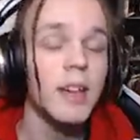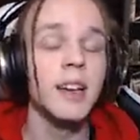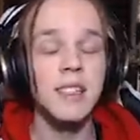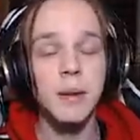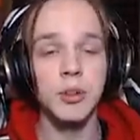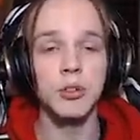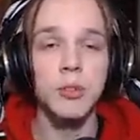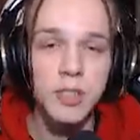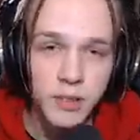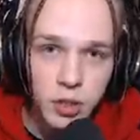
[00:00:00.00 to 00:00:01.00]
Na samym
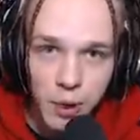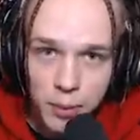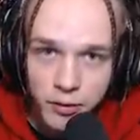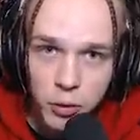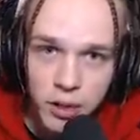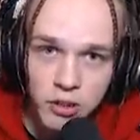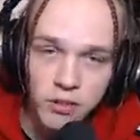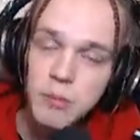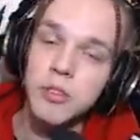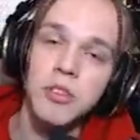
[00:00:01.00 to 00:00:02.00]
początku zostawcie łapkę w górę,
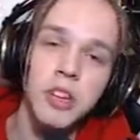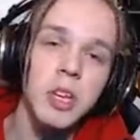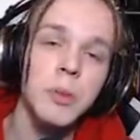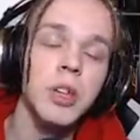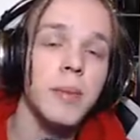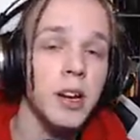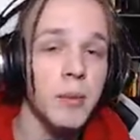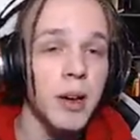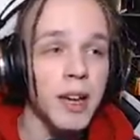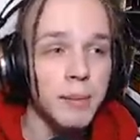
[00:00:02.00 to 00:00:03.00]
jeżeli wam się odcinki
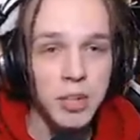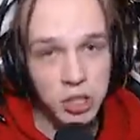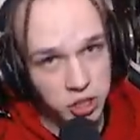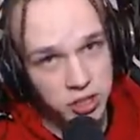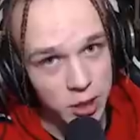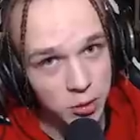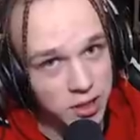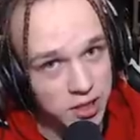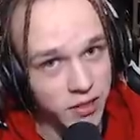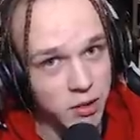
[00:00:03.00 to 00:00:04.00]
podobają. Macie 3
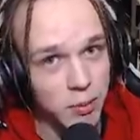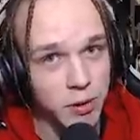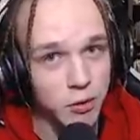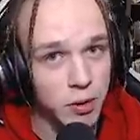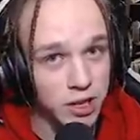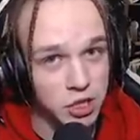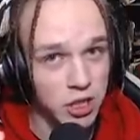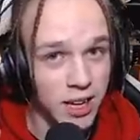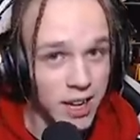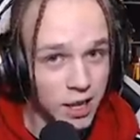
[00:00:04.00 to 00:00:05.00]
sekundy na zostawienie łapki w górę.
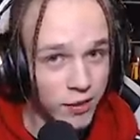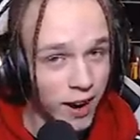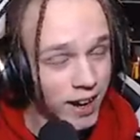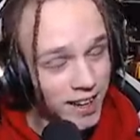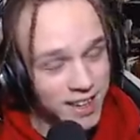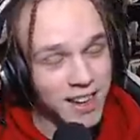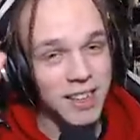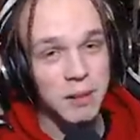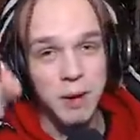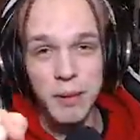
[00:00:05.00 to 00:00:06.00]
3, 2,
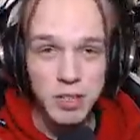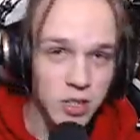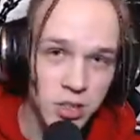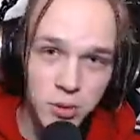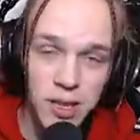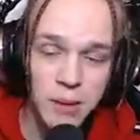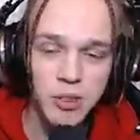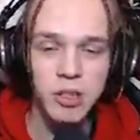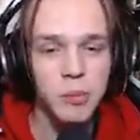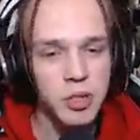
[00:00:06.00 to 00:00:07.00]
1. Mam nadzieję, że uda nam
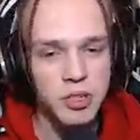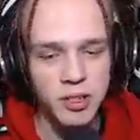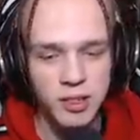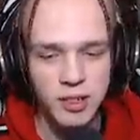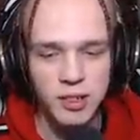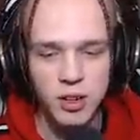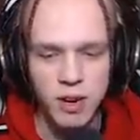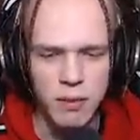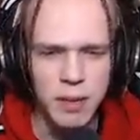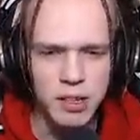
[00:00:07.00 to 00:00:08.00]
się dobić, yy, no
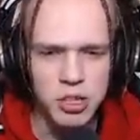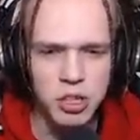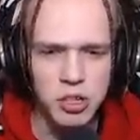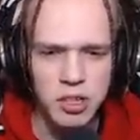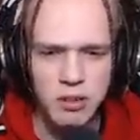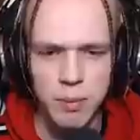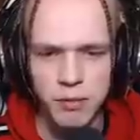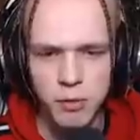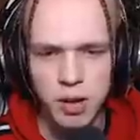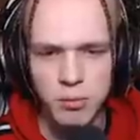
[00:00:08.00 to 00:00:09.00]
nie wiem ile, 3000
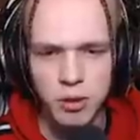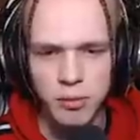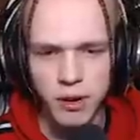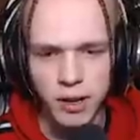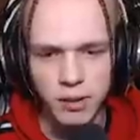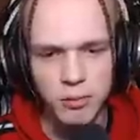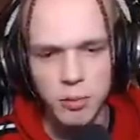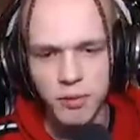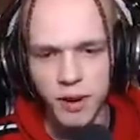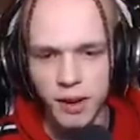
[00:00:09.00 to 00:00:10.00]
łapek w górę byłoby fajne,
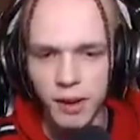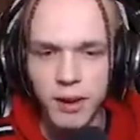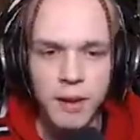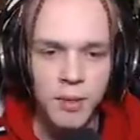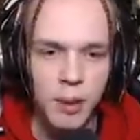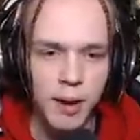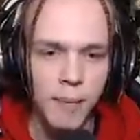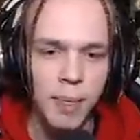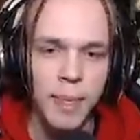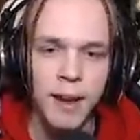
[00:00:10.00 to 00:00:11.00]
byłoby fajnie.
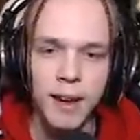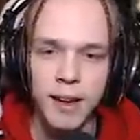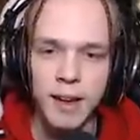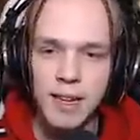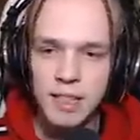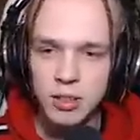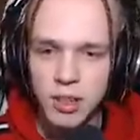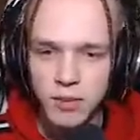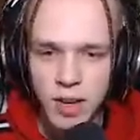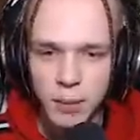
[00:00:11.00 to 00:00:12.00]
Dobra, E, lecę do
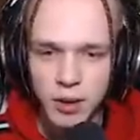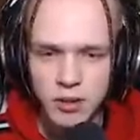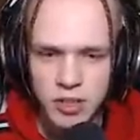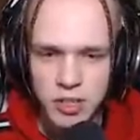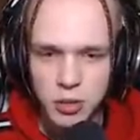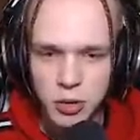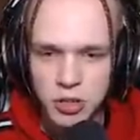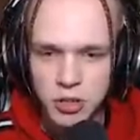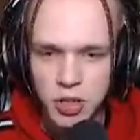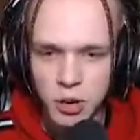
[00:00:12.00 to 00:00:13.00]
Davika, ponieważ jest
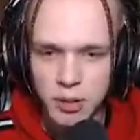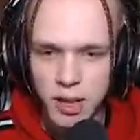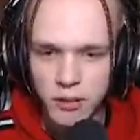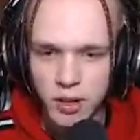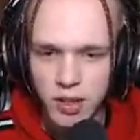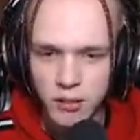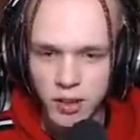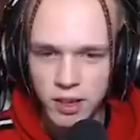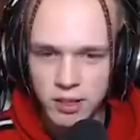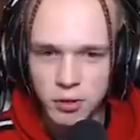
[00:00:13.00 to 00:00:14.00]
drugi dzień szkoły. Davik,
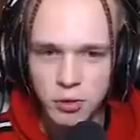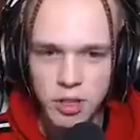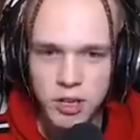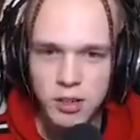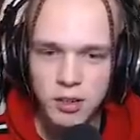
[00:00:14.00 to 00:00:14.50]
Davik, jesteś tu gdzieś?